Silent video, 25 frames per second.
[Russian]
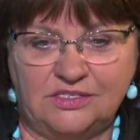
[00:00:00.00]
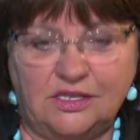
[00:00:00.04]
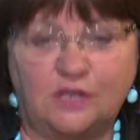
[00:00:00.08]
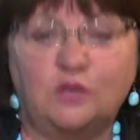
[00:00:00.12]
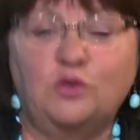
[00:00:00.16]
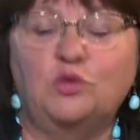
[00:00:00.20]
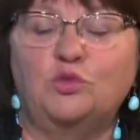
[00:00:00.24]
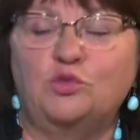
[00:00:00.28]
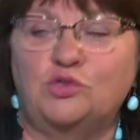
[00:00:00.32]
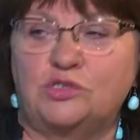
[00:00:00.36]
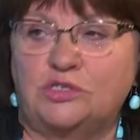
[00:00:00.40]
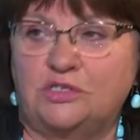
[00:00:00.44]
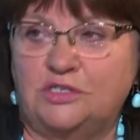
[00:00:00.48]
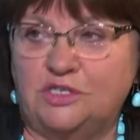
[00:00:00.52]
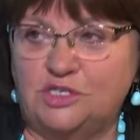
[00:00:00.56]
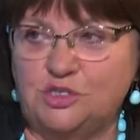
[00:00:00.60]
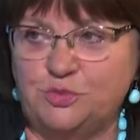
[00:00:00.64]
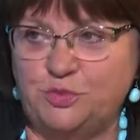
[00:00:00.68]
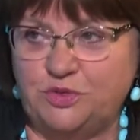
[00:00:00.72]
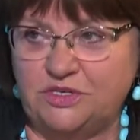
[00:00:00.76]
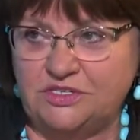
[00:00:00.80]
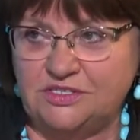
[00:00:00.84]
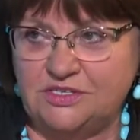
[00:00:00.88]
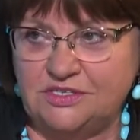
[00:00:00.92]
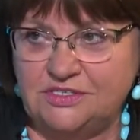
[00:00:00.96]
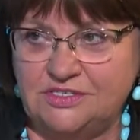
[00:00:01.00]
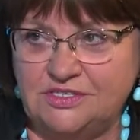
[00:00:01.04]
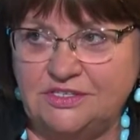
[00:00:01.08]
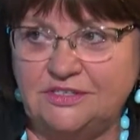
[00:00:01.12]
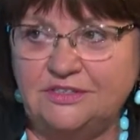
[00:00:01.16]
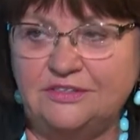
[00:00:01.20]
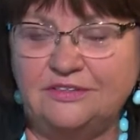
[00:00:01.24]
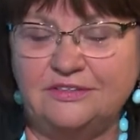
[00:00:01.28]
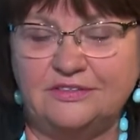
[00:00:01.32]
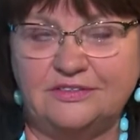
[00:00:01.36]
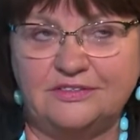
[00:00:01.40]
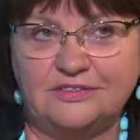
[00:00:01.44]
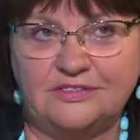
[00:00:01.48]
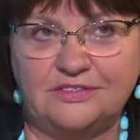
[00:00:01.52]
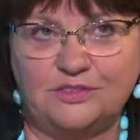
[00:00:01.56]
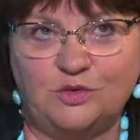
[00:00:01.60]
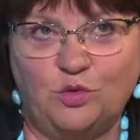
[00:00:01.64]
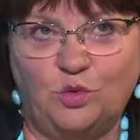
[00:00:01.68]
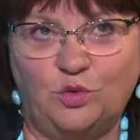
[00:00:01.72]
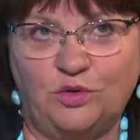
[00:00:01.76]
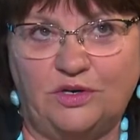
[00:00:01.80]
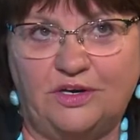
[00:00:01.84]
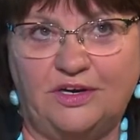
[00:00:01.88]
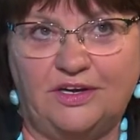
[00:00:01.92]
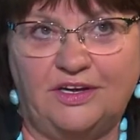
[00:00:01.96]
загружен наш президент,
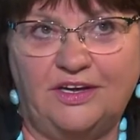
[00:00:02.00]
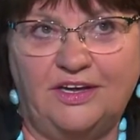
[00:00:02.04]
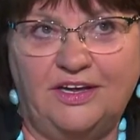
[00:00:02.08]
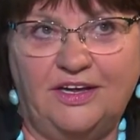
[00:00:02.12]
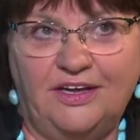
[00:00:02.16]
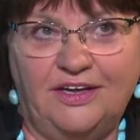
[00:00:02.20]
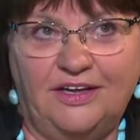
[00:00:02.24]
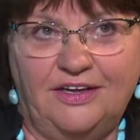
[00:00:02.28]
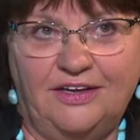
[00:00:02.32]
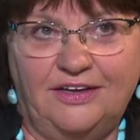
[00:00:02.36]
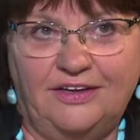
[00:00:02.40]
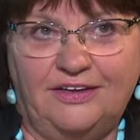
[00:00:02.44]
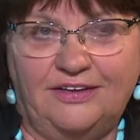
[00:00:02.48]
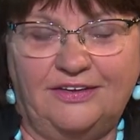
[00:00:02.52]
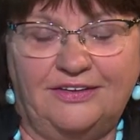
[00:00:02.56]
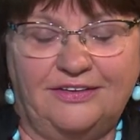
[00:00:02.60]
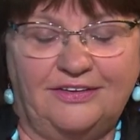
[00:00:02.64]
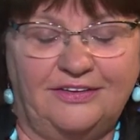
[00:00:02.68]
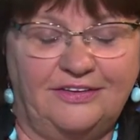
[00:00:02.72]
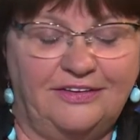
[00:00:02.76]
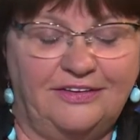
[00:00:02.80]
сколько Э,